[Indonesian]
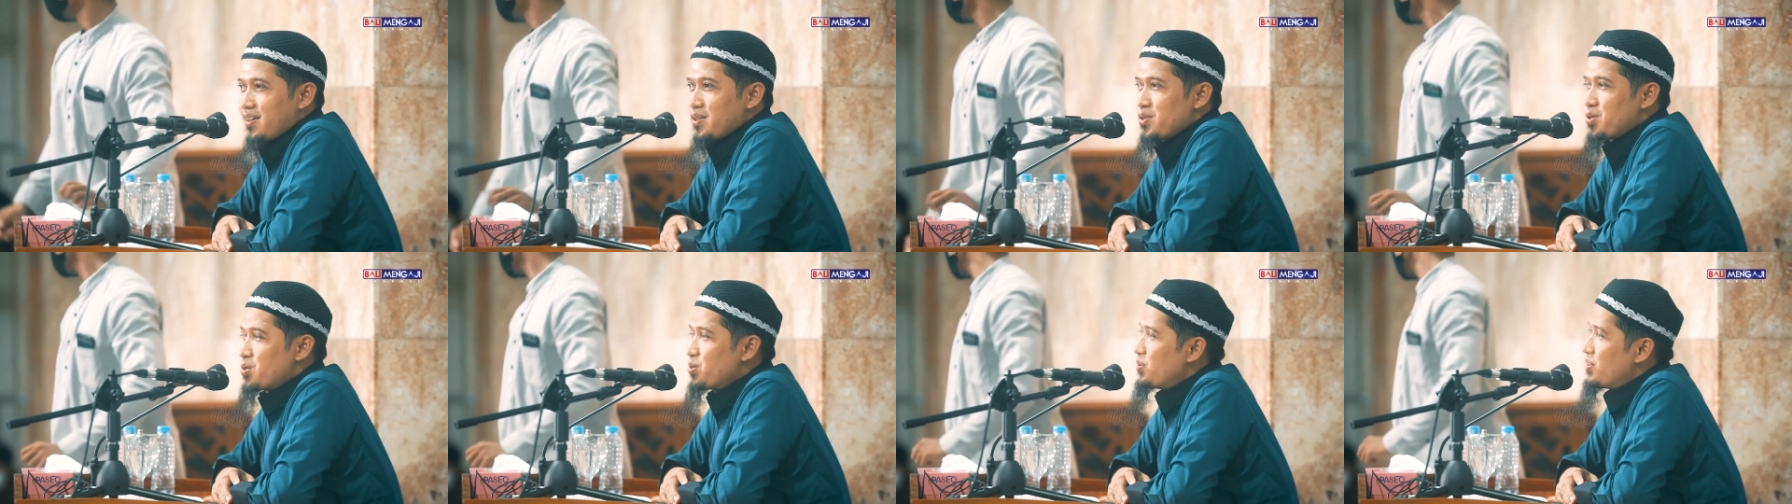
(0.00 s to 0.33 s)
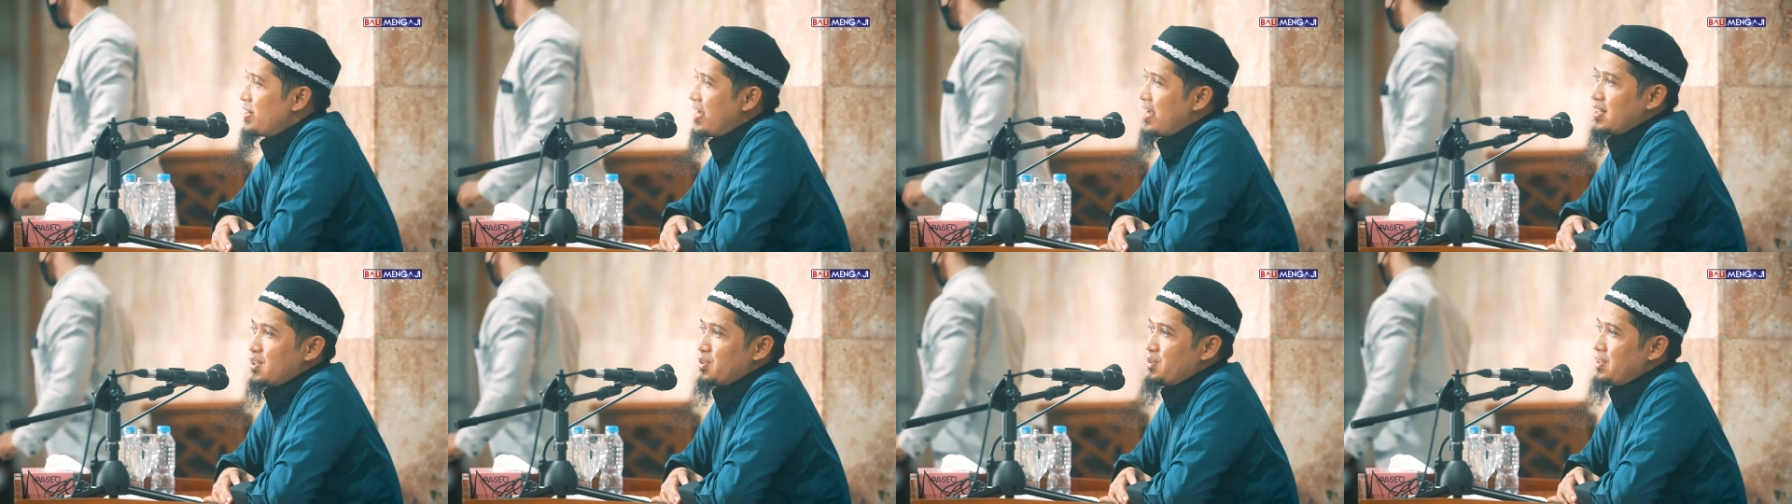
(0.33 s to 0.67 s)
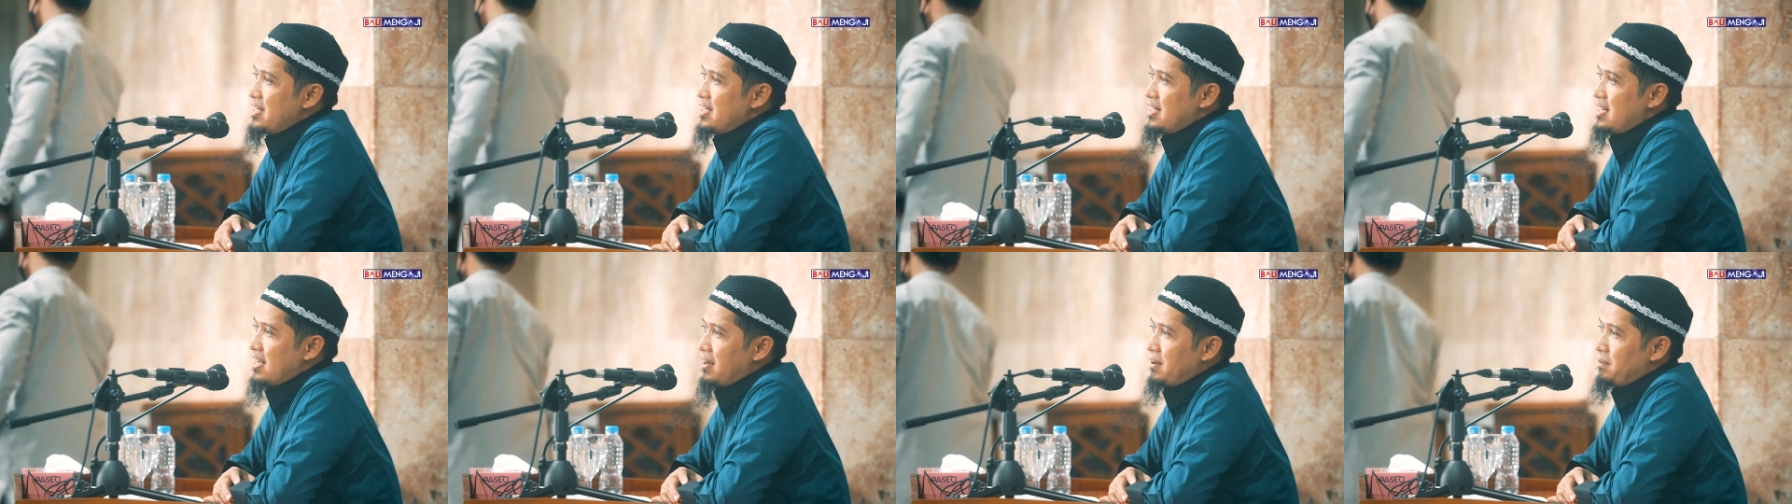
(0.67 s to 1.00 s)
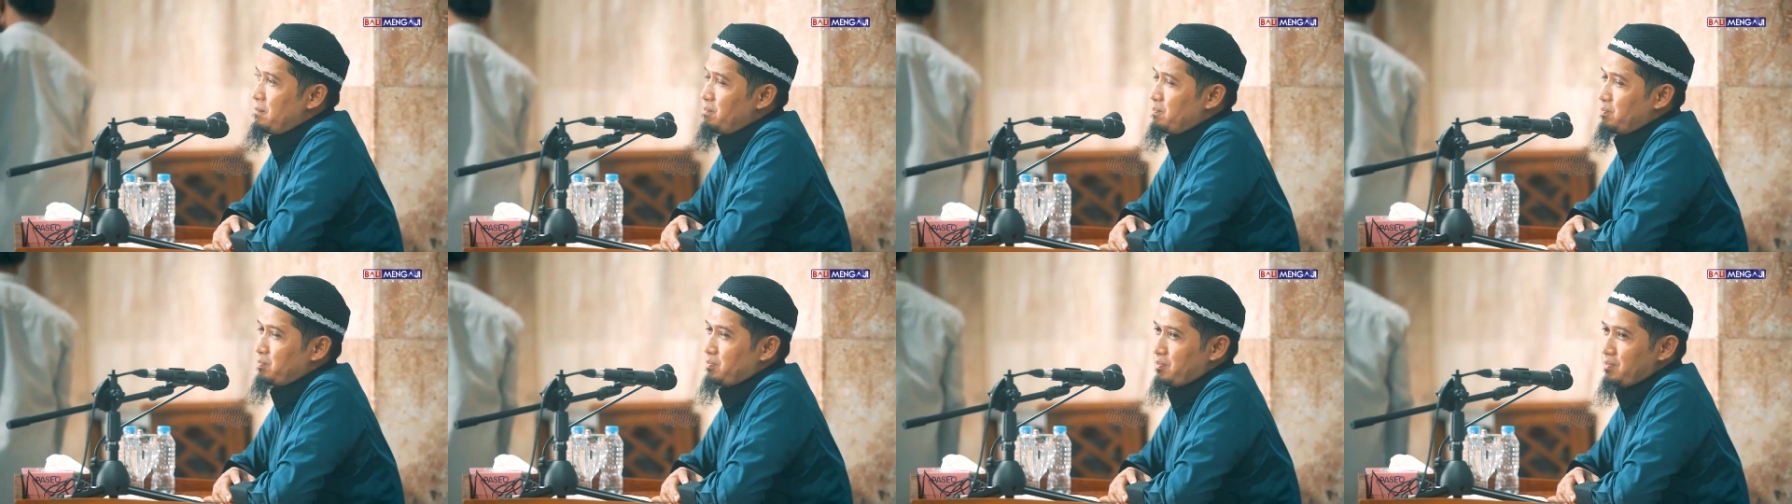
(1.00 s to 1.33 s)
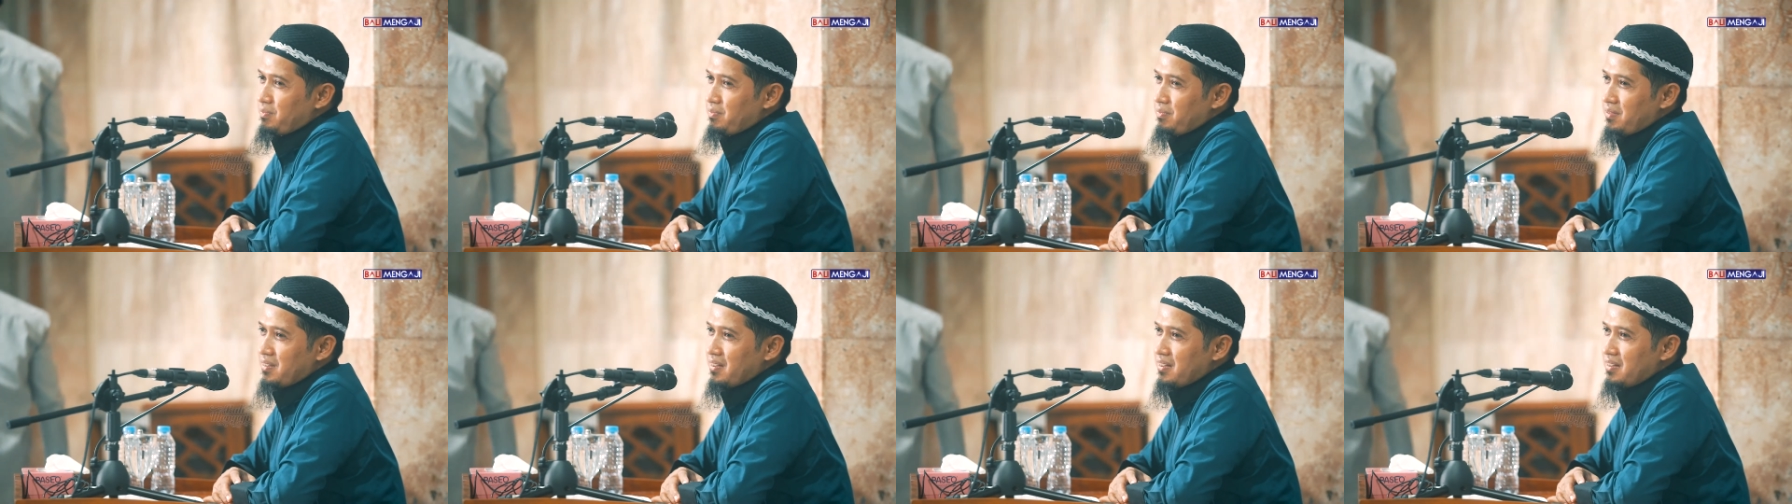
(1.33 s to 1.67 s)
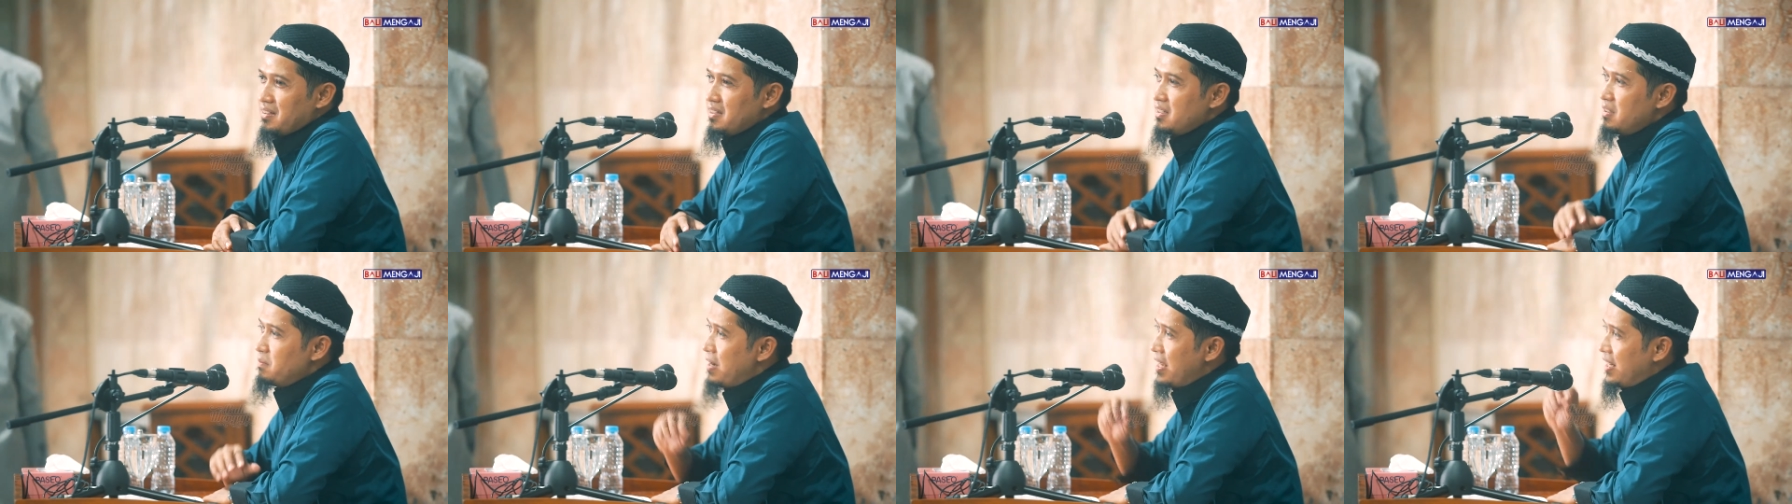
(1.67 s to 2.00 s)
sunnah itu indah
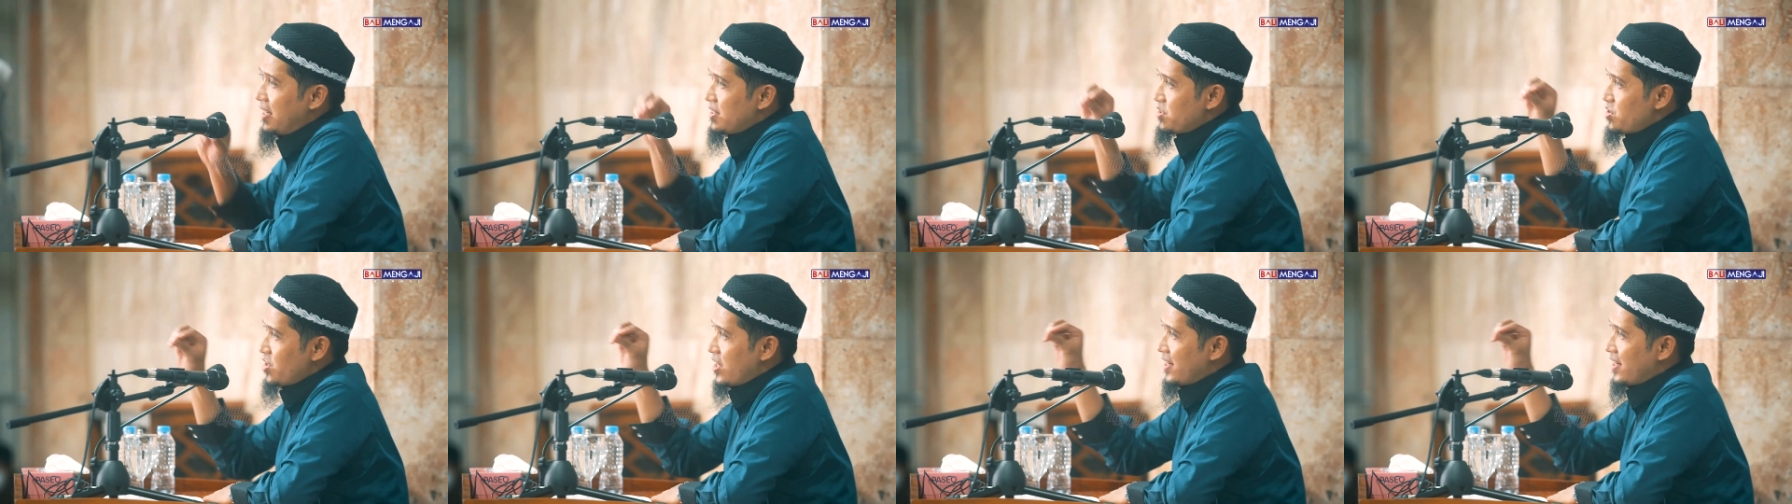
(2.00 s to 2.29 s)
di balik